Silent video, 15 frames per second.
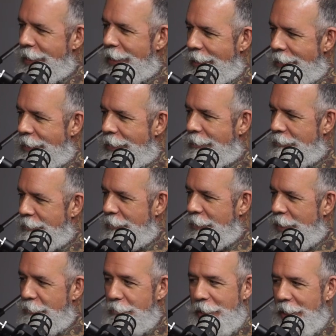CDs.
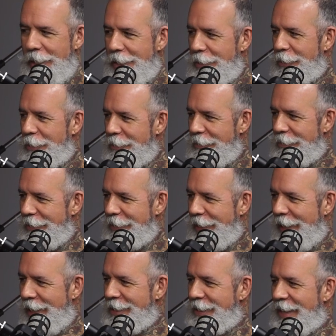E vinis, e
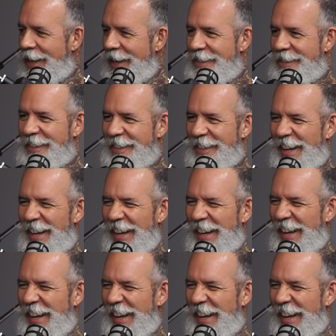cassetes.